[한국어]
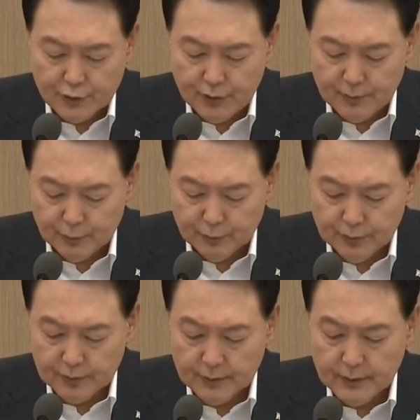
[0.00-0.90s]
취임
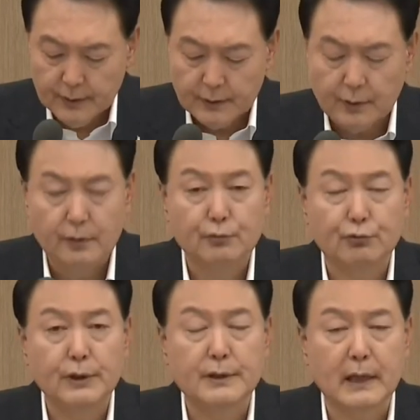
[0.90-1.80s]
후
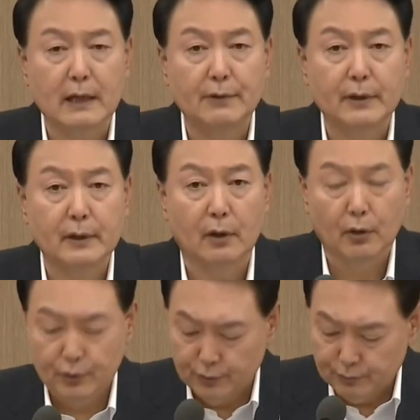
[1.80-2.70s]
저는 우리 사회의
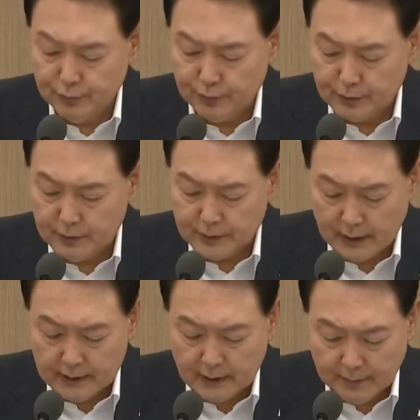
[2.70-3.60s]
어려운 분들을
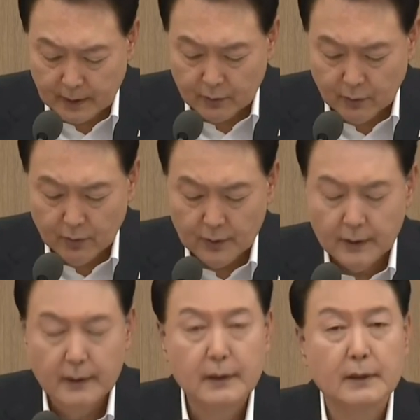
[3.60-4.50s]
찾아뵙고
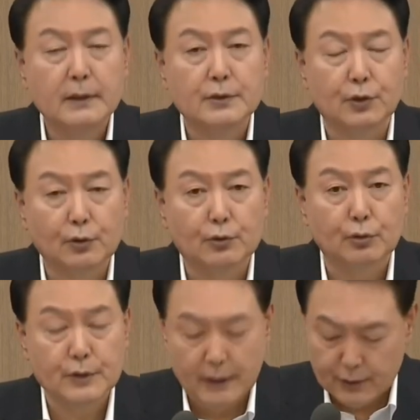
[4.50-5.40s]

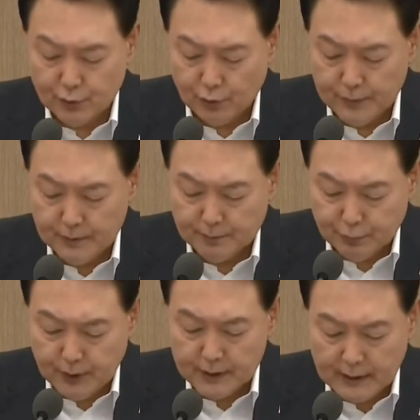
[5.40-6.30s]
전통
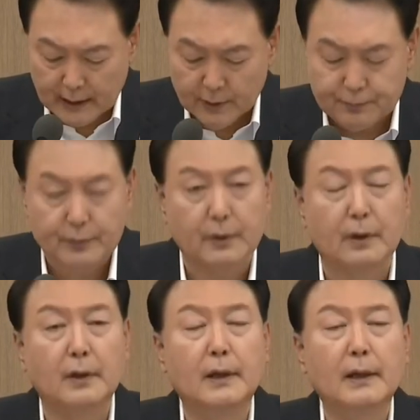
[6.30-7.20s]
제조업인 뿌리
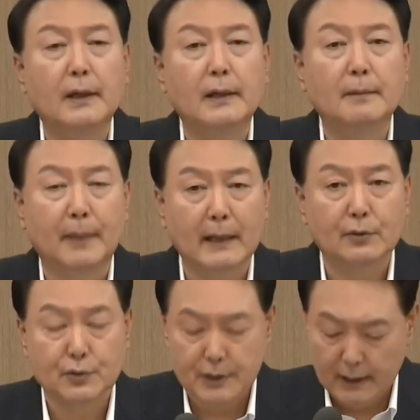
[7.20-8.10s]
산업부터
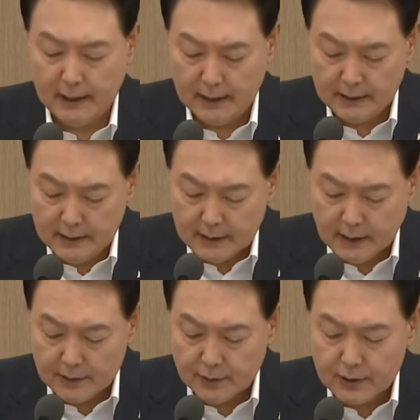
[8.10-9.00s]
반도체
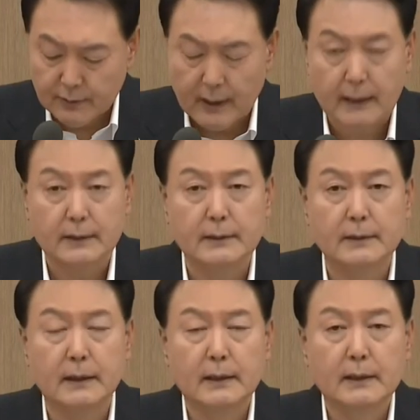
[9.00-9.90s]
2차 전지와
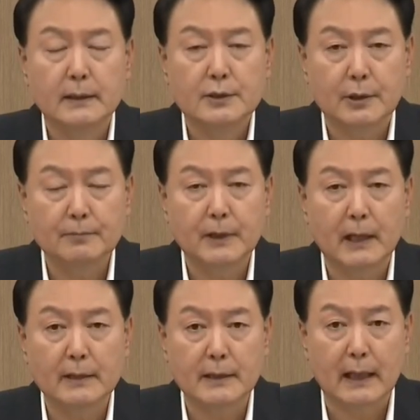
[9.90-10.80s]
같은
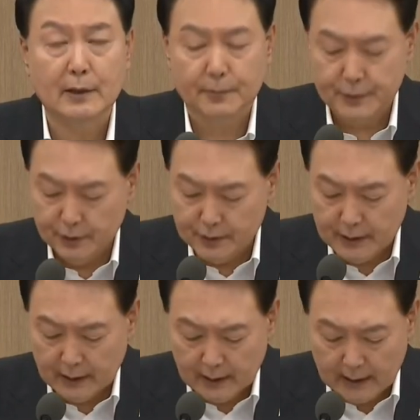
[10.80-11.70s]
첨단 산업
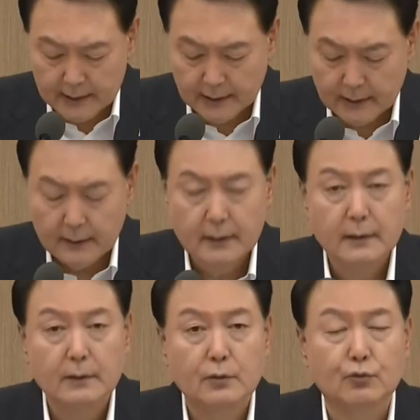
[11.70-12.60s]
현장까지
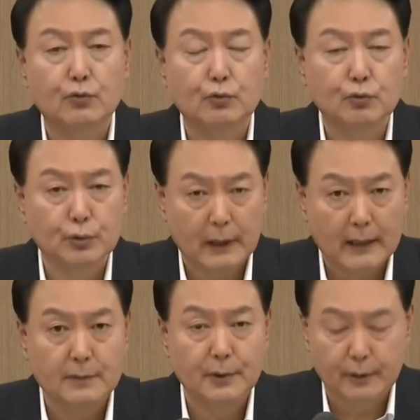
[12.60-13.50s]
두루
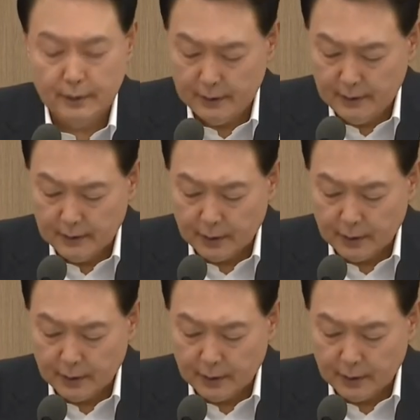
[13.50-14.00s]
다니며